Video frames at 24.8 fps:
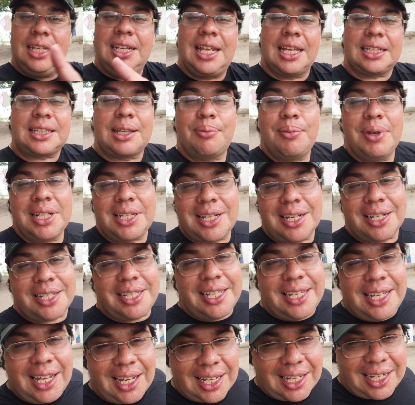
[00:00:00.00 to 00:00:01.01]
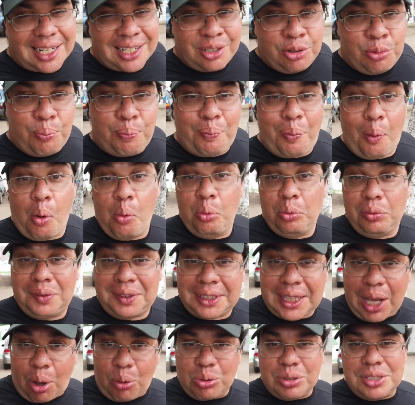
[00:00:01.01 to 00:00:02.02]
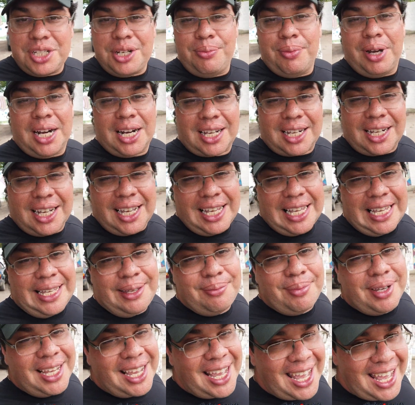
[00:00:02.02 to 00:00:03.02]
diretamente aqui galera do Pontal de Maracaíbe,